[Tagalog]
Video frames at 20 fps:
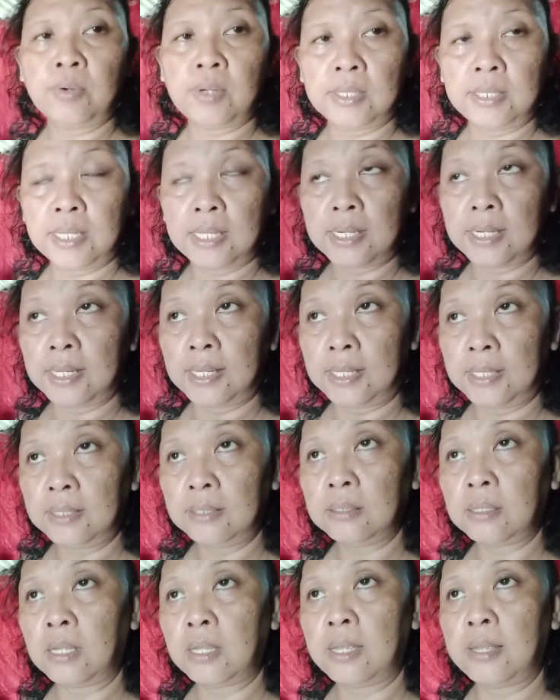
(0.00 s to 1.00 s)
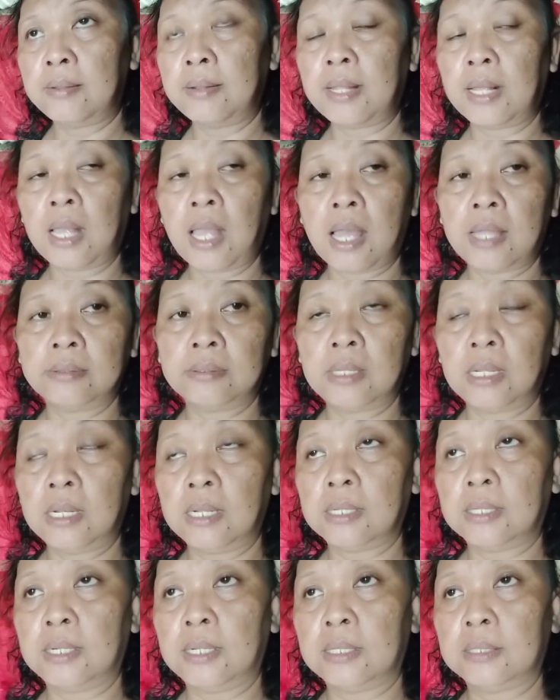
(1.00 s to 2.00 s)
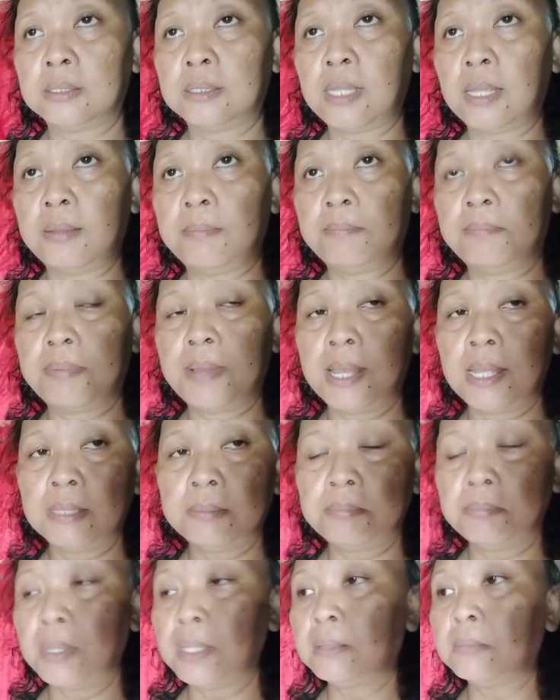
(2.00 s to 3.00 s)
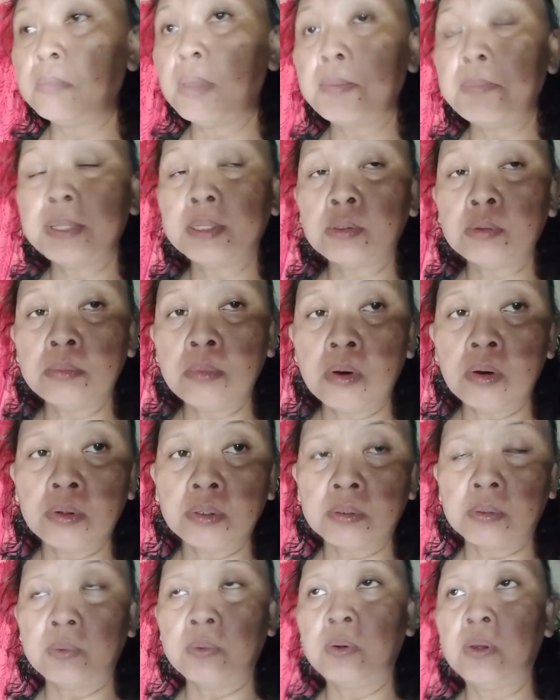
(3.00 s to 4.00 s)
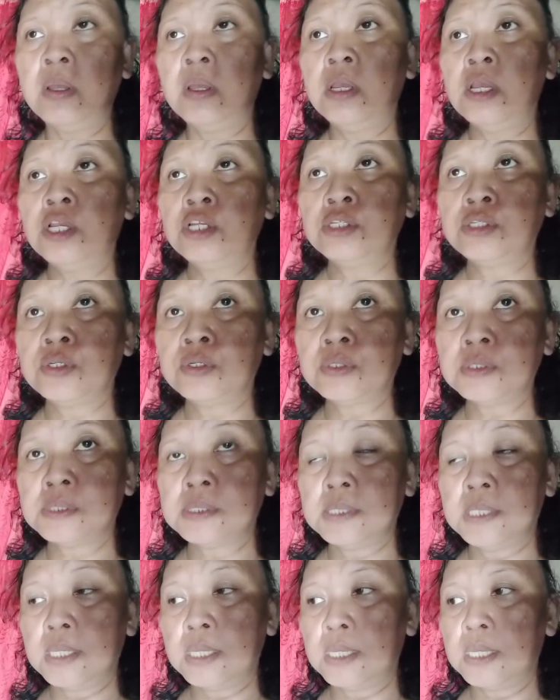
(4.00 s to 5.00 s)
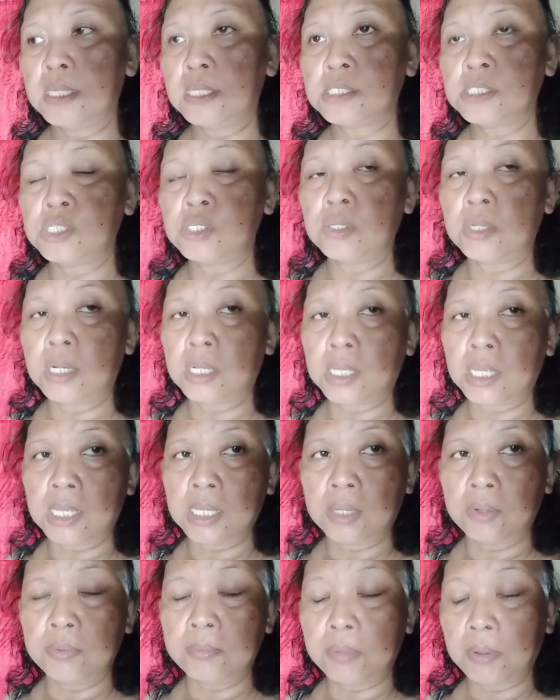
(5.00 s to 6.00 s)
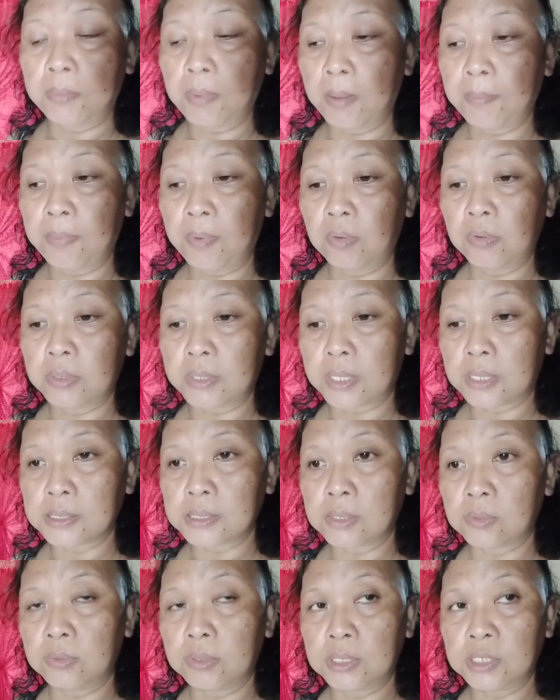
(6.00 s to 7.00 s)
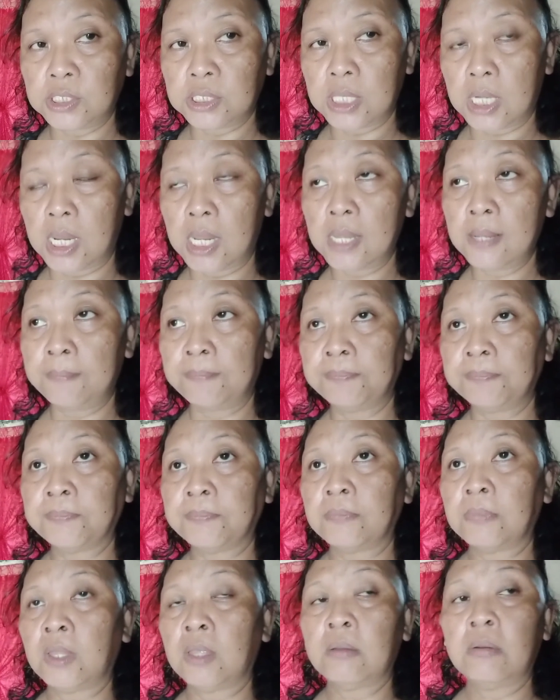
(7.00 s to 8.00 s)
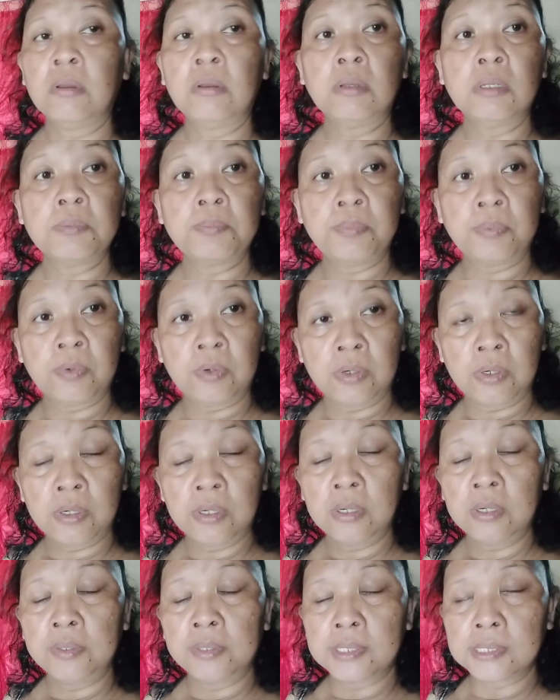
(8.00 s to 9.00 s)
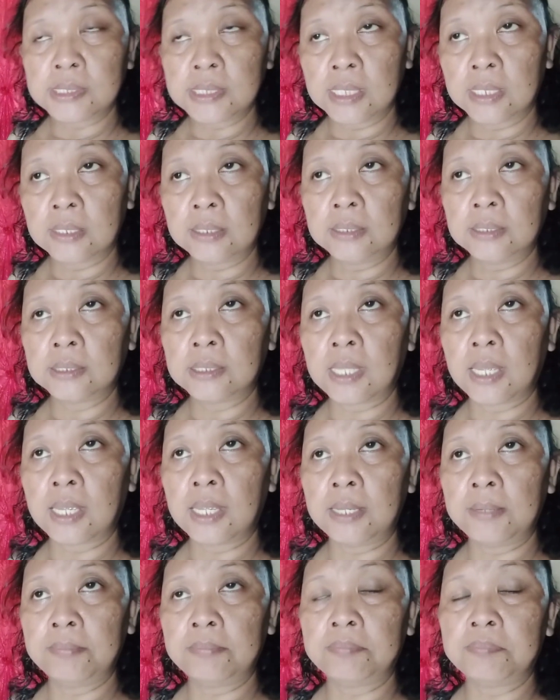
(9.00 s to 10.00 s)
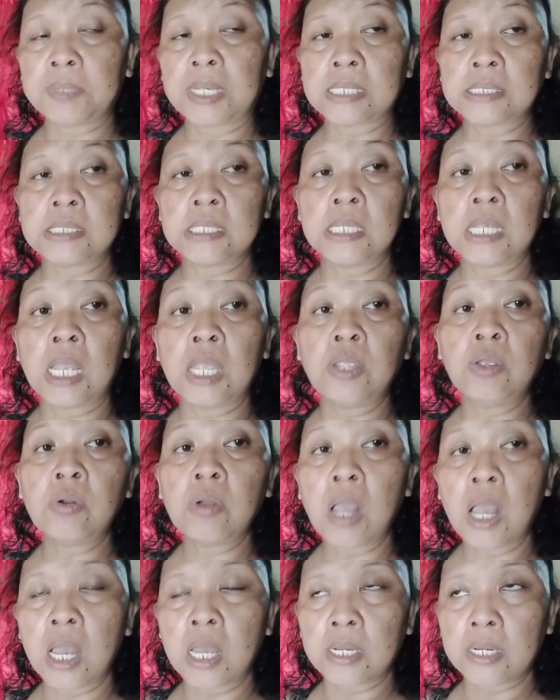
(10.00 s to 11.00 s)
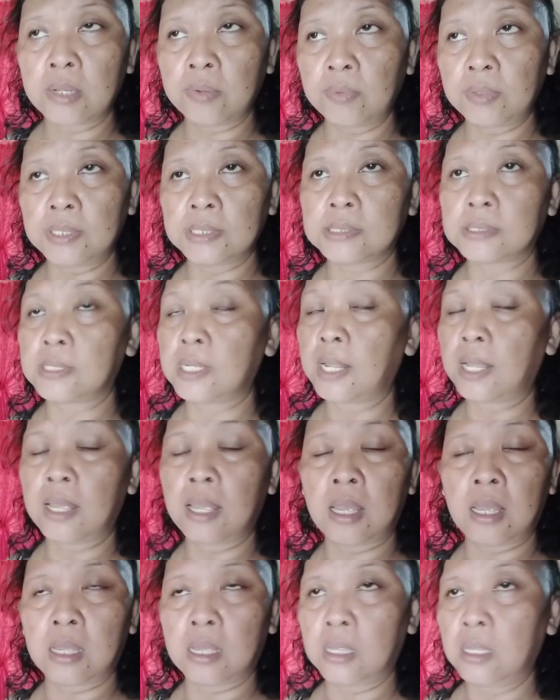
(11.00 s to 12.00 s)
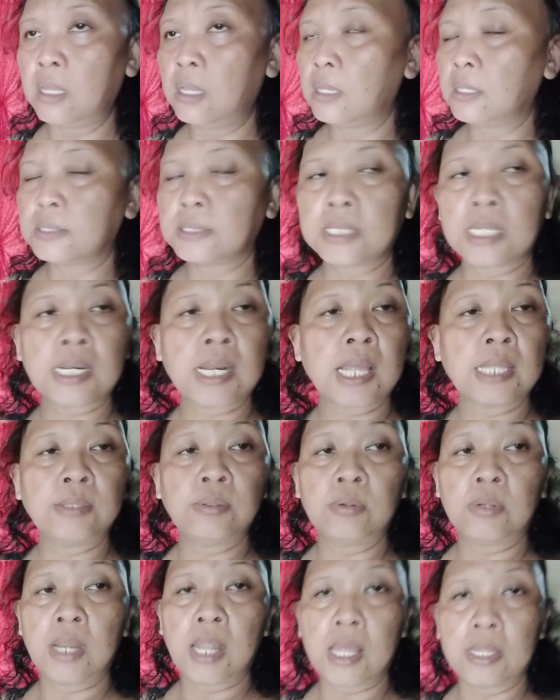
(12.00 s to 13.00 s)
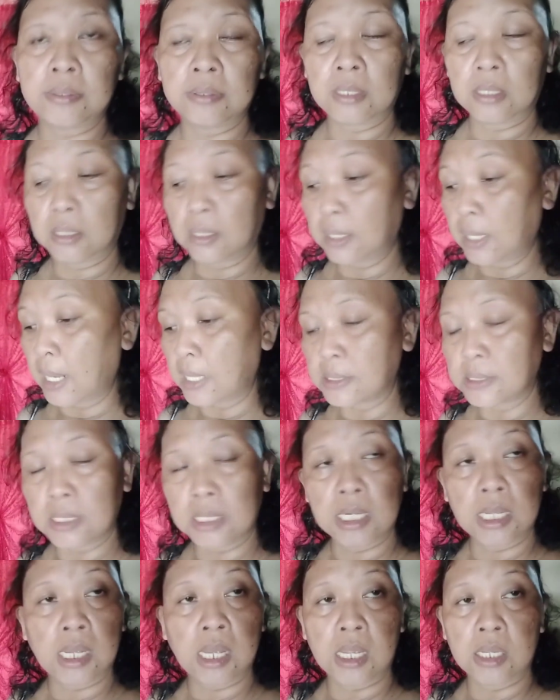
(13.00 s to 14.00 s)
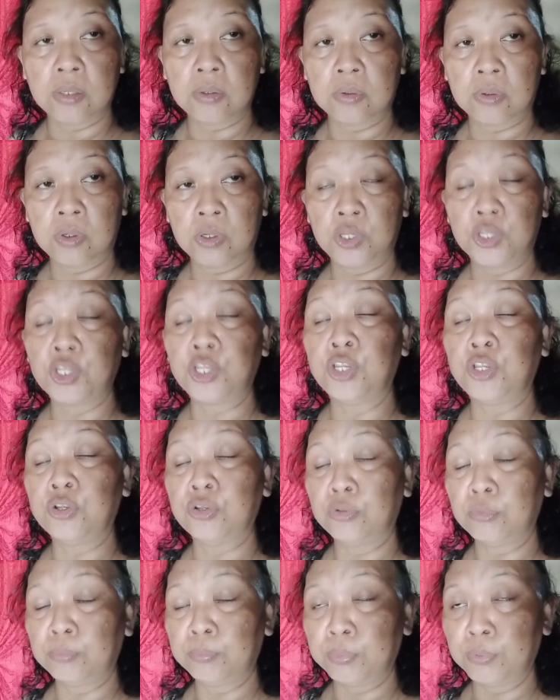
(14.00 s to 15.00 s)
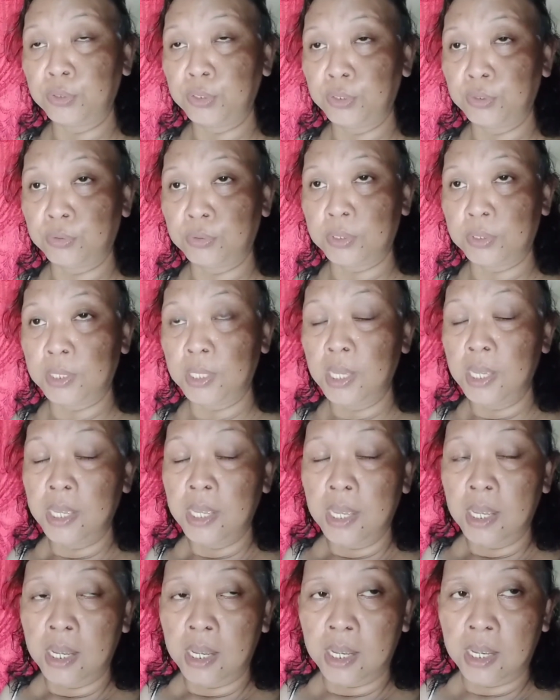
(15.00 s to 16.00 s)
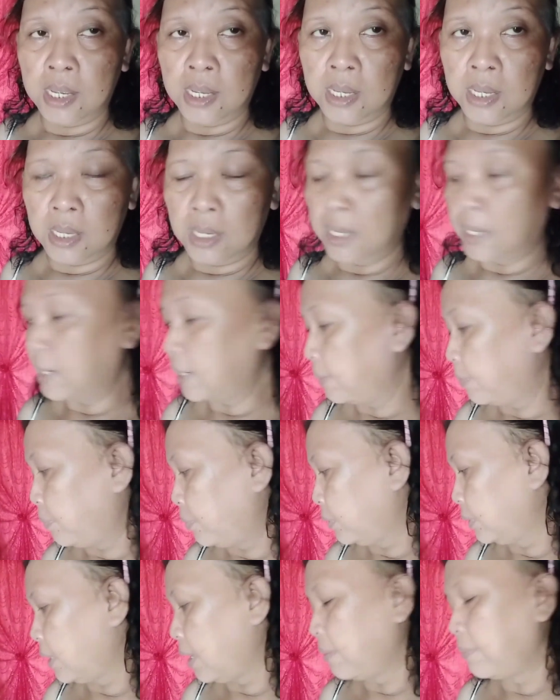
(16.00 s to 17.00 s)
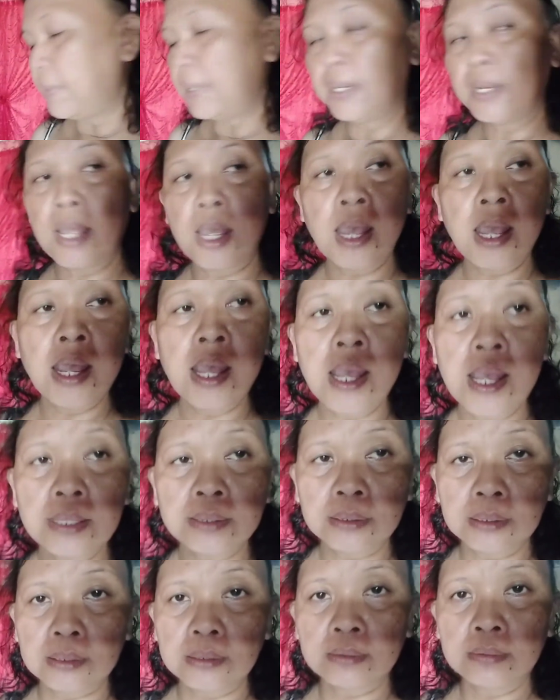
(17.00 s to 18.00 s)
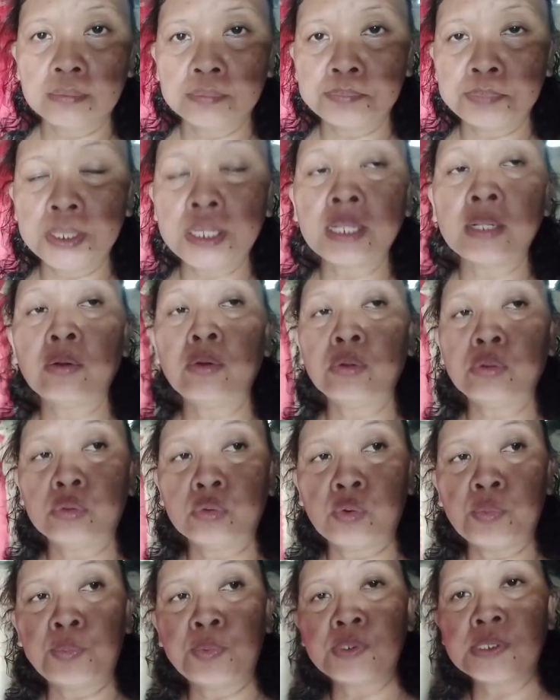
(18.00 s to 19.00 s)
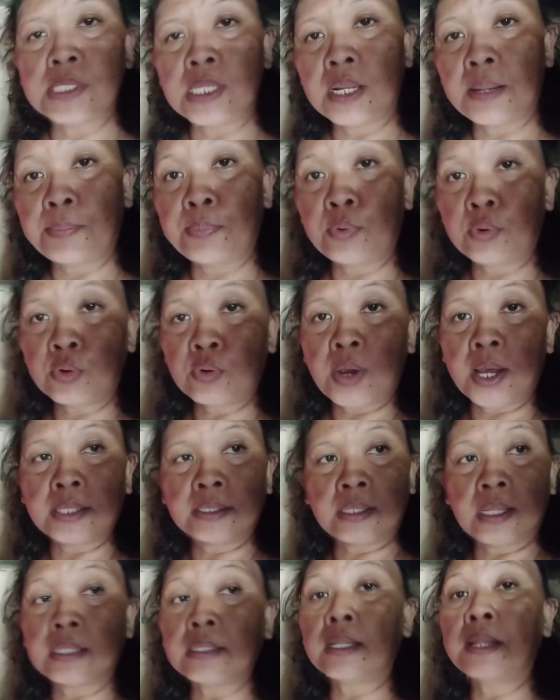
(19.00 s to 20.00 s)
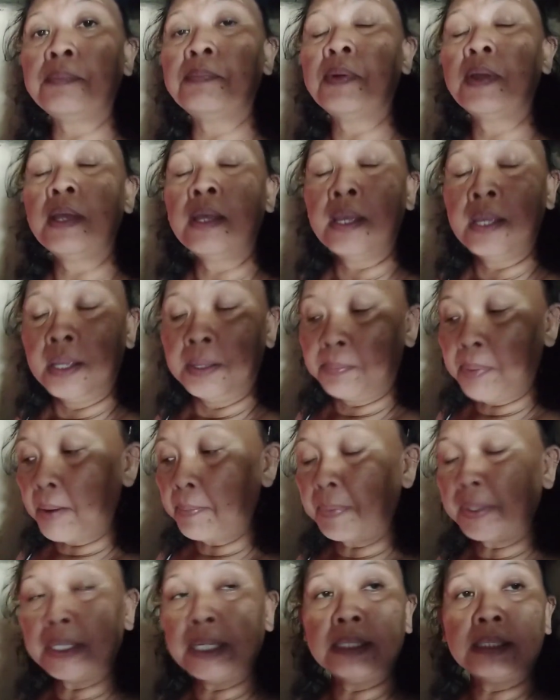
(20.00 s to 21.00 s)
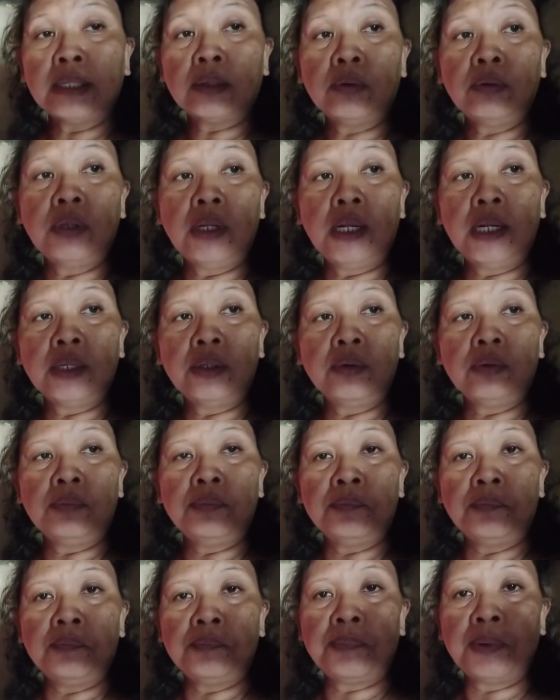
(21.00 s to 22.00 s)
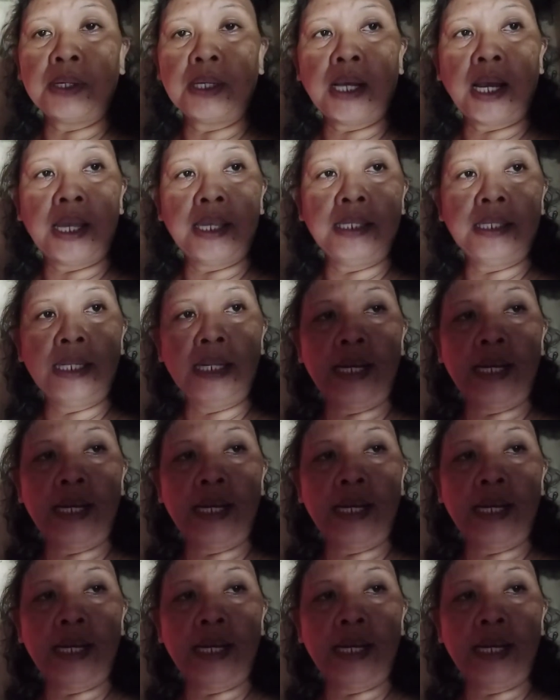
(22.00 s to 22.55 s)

rin, kaya nag-aantay lang ng time. But it may be tomorrow, Tuesday is yan ang gagawin. Magpapa-ultrasound na siya for the second time. Kasi ngayong araw is uh, sarado lahat ng klase ng ano. Yun po yung uh, report namin. At pinagluto ko po sila. Puro at-at. ipapakita eh, ko na lang yung pagkain nila.